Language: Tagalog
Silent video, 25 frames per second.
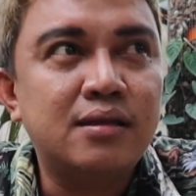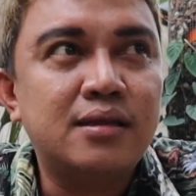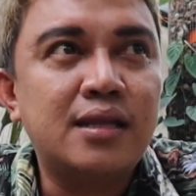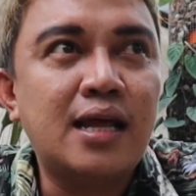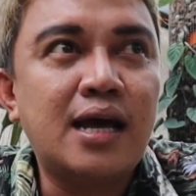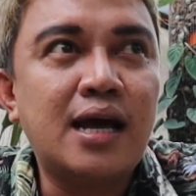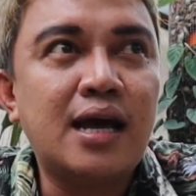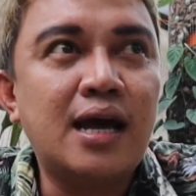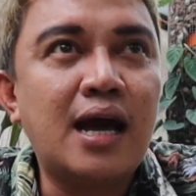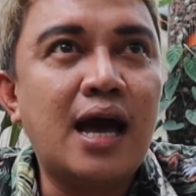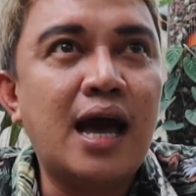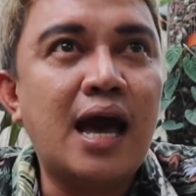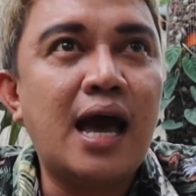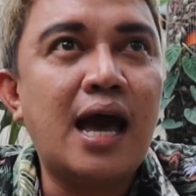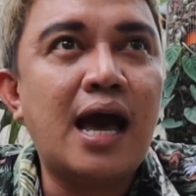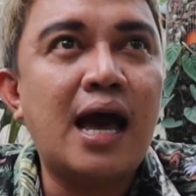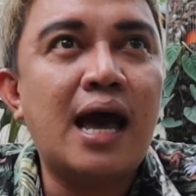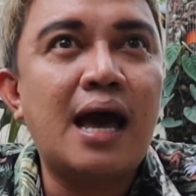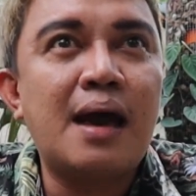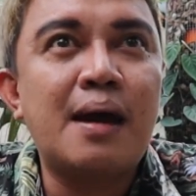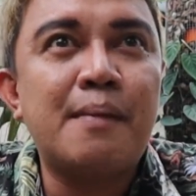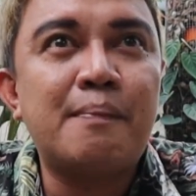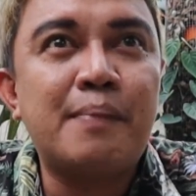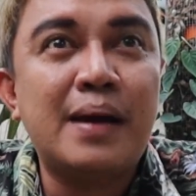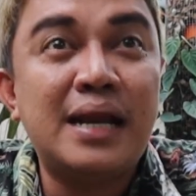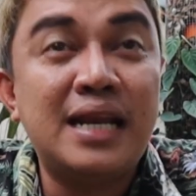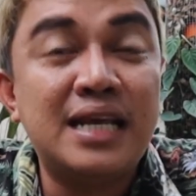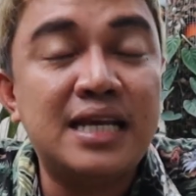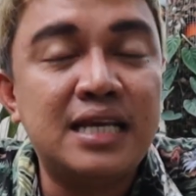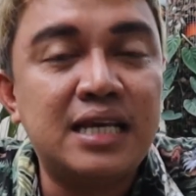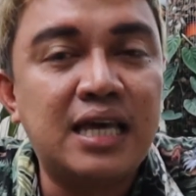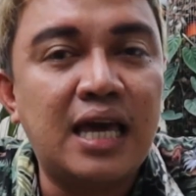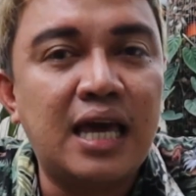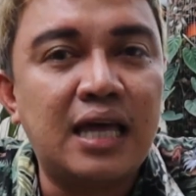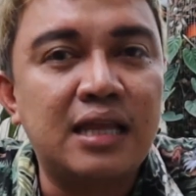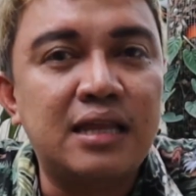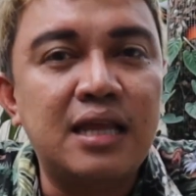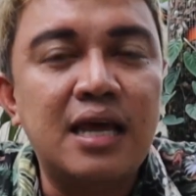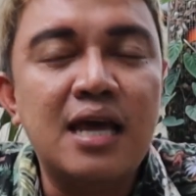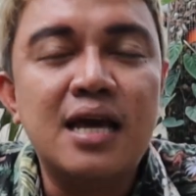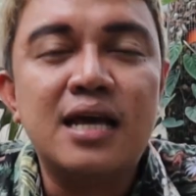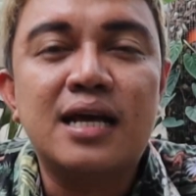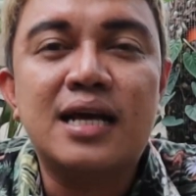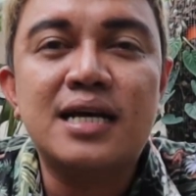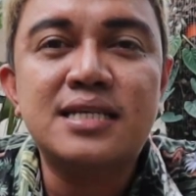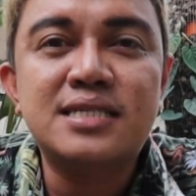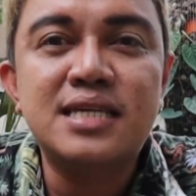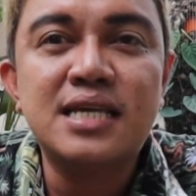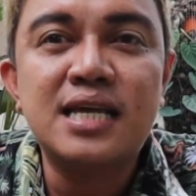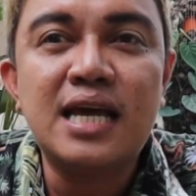ng uh, paligid.
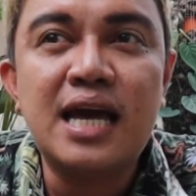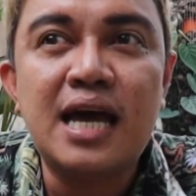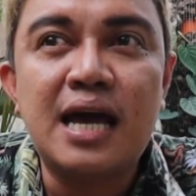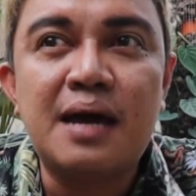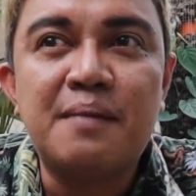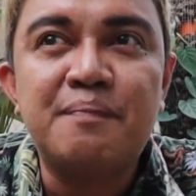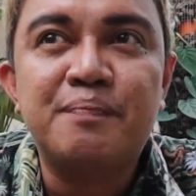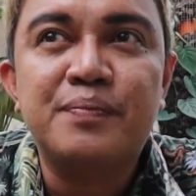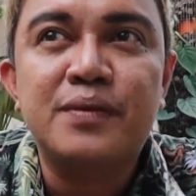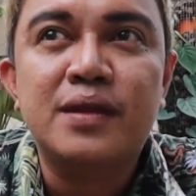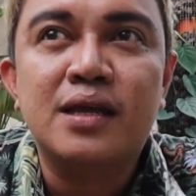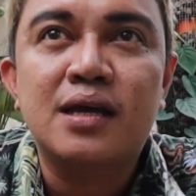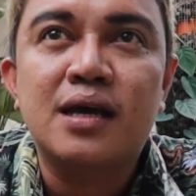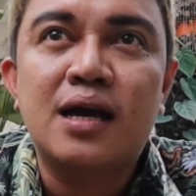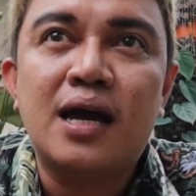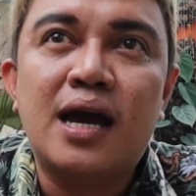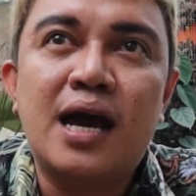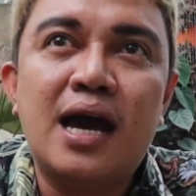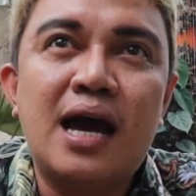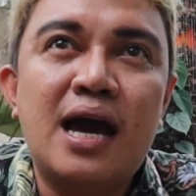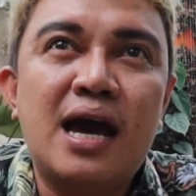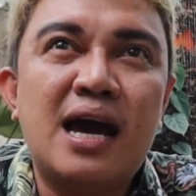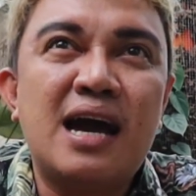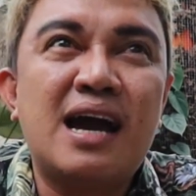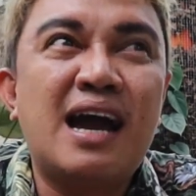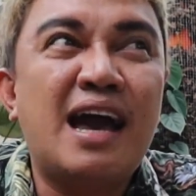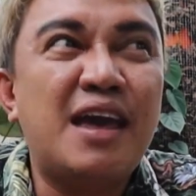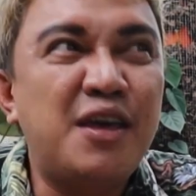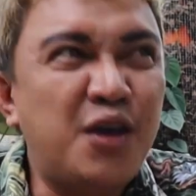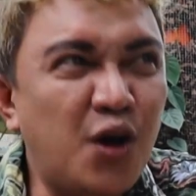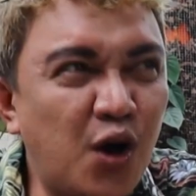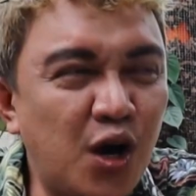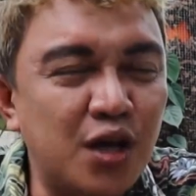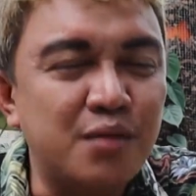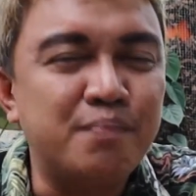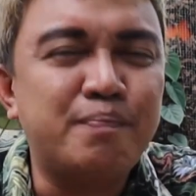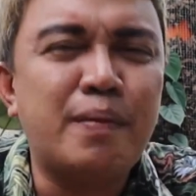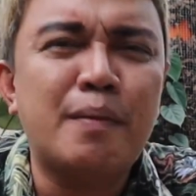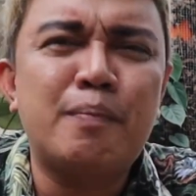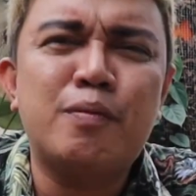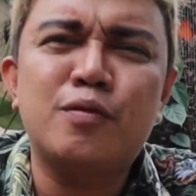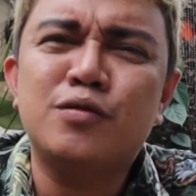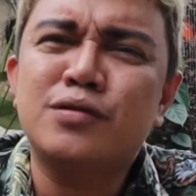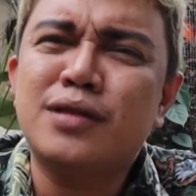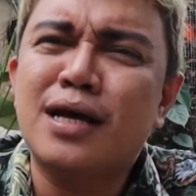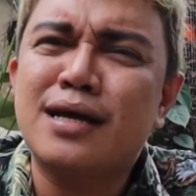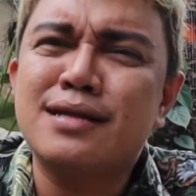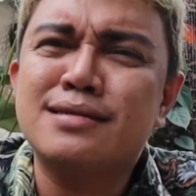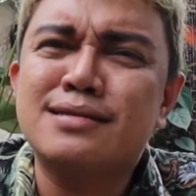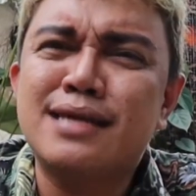Kasi nga, uh, ngayon,
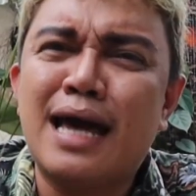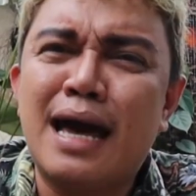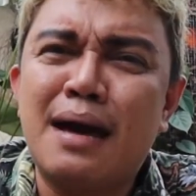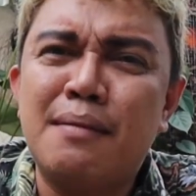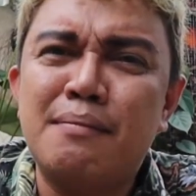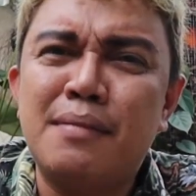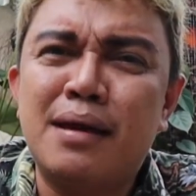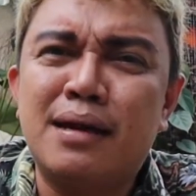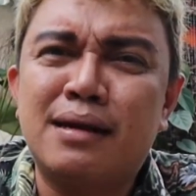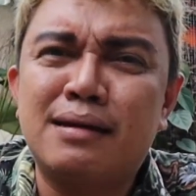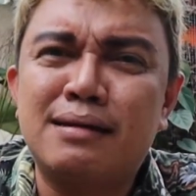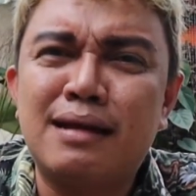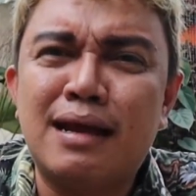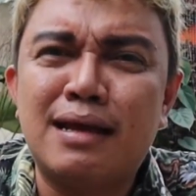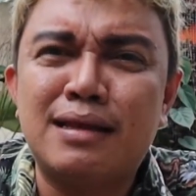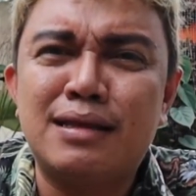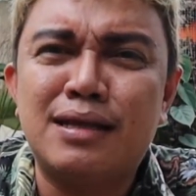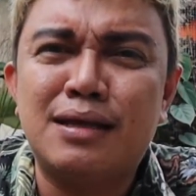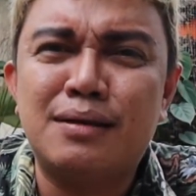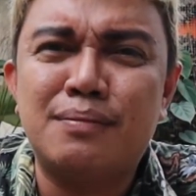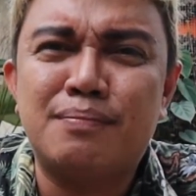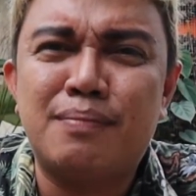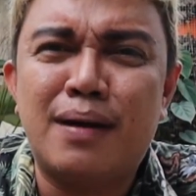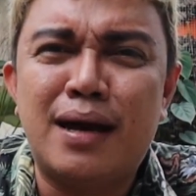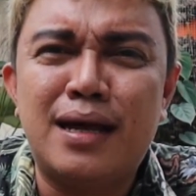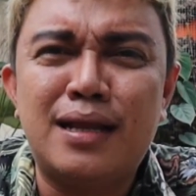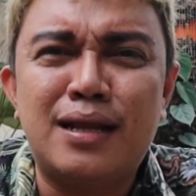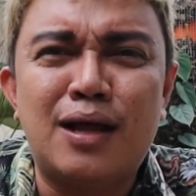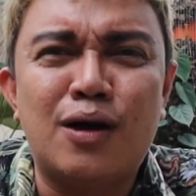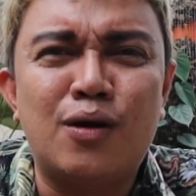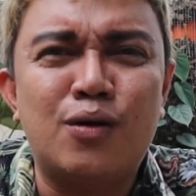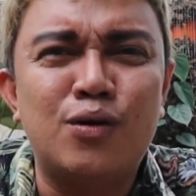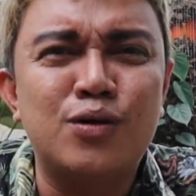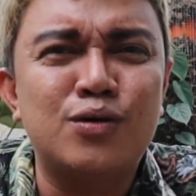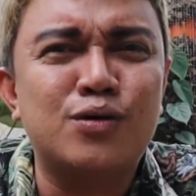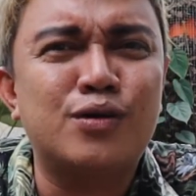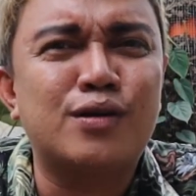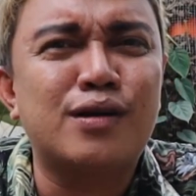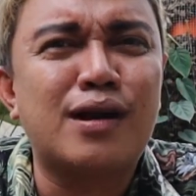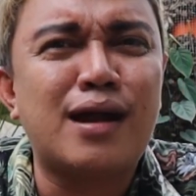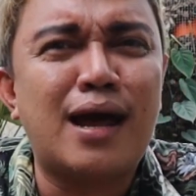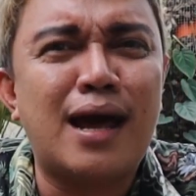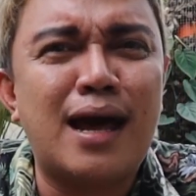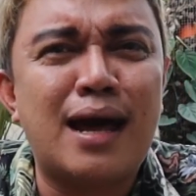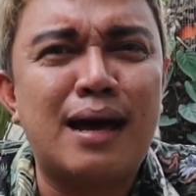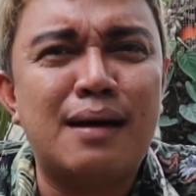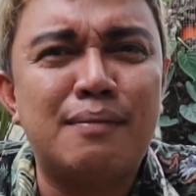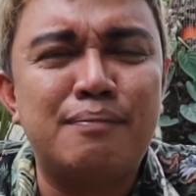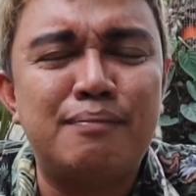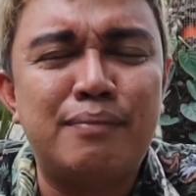papuntang summer na, di ba? Nako,
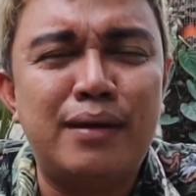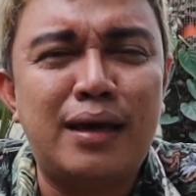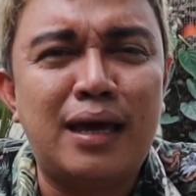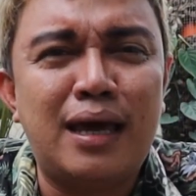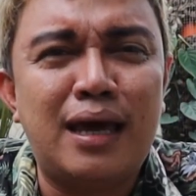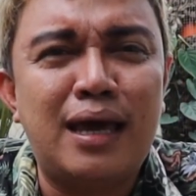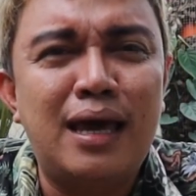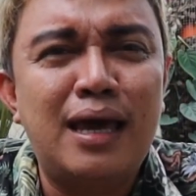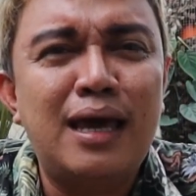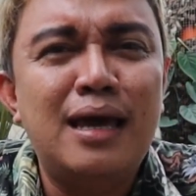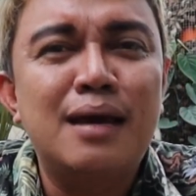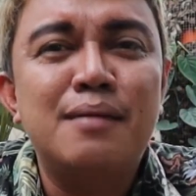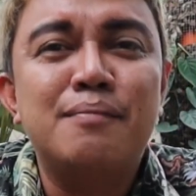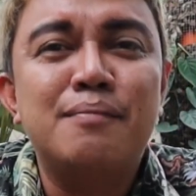grabe.